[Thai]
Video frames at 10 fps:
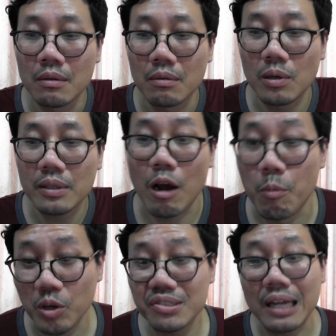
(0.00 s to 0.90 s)
เพราะแถว
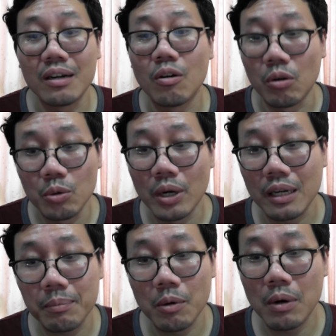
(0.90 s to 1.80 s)
มันก็สั้นลงด้วย
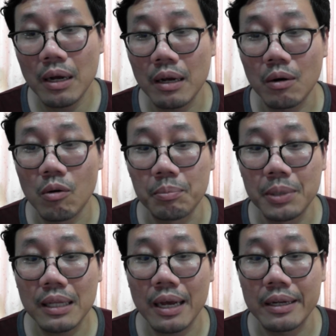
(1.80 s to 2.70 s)
นะครับ เพราะว่าคน
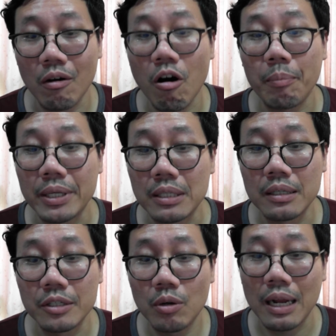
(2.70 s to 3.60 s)
เพื่อไทยเนี่ยออกไปเยอะ
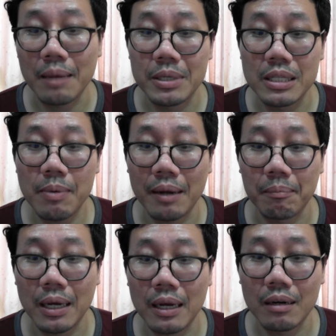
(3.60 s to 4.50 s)
ในช่วงหลายปีที่ผ่าน
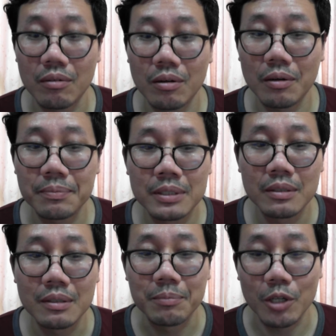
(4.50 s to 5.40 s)
มา แล้วก็
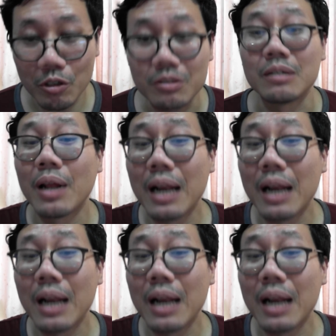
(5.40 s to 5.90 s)
มันก็ต้องถึงเว